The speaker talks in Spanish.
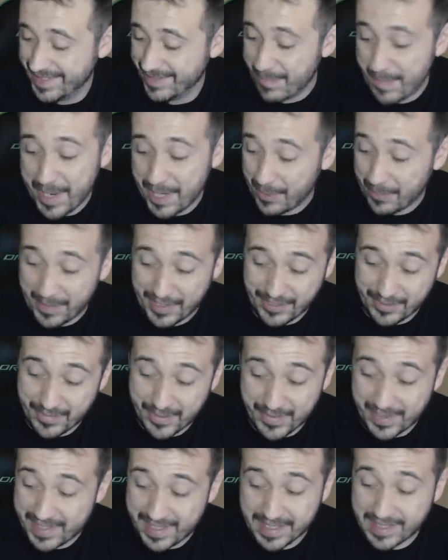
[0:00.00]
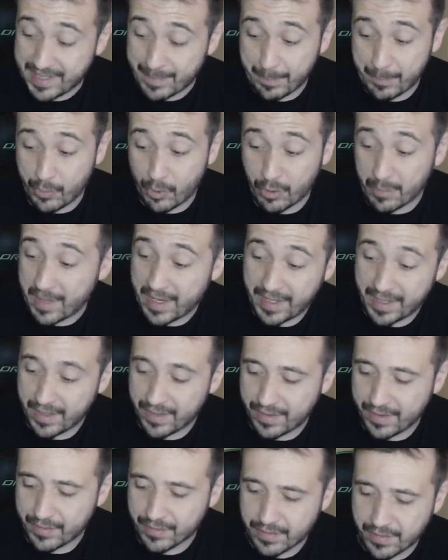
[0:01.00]
me lo paso muy bien, ya está poco más que
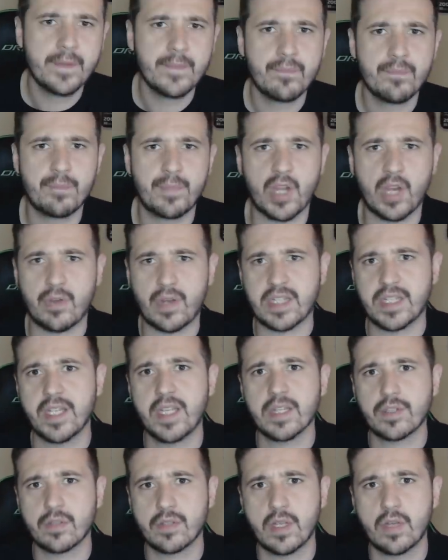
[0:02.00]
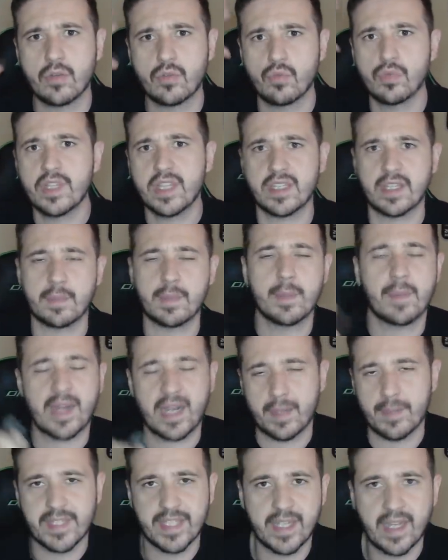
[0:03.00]
deciros. Pero aún así, eso, tengo Twitter también para que
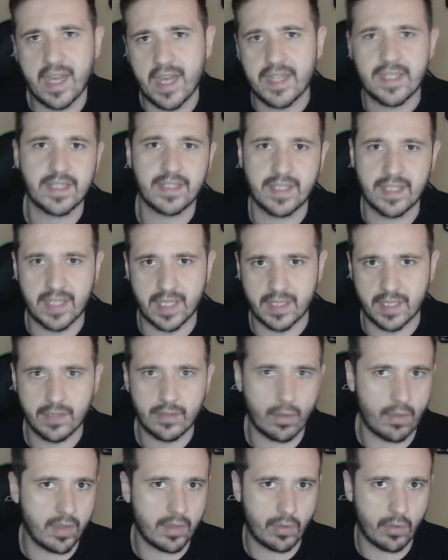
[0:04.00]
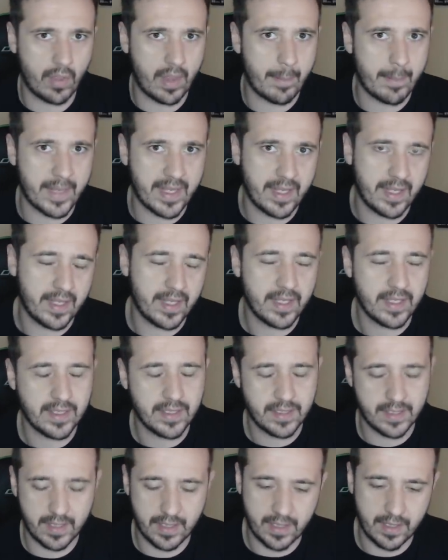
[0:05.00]
me sigáis, estéis atentos de todas
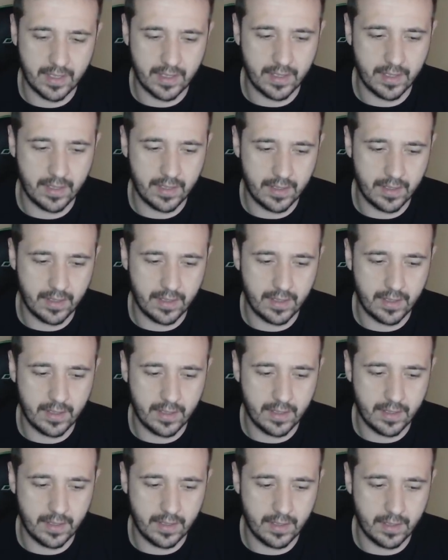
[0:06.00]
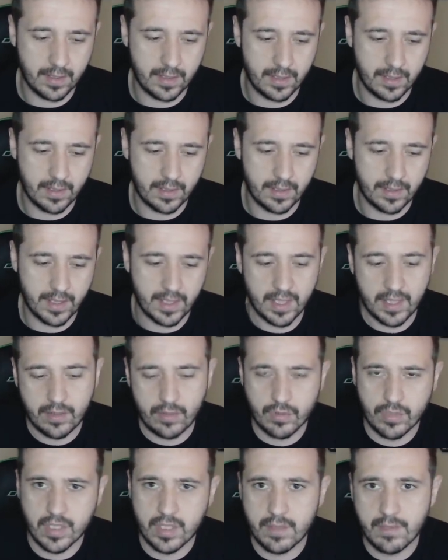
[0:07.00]
mis eh,
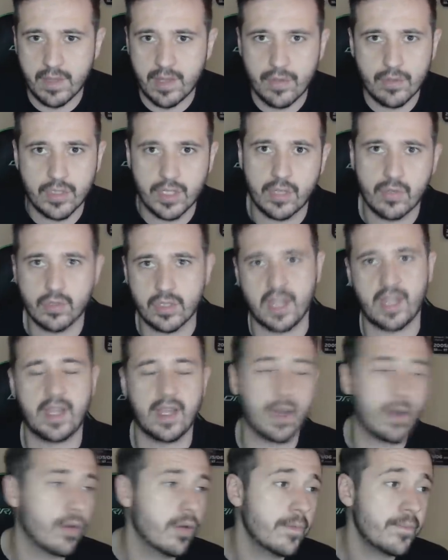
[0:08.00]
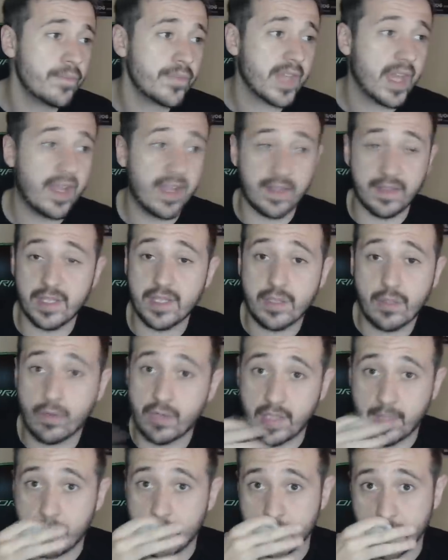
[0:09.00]
directos y vídeos y cosas que hago. En Discord
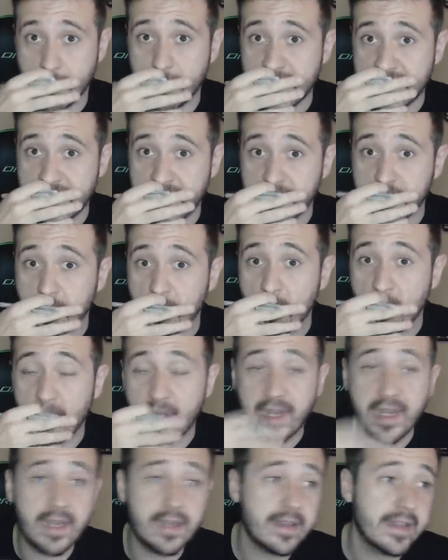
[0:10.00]
también os avisa de todo, ¿vale?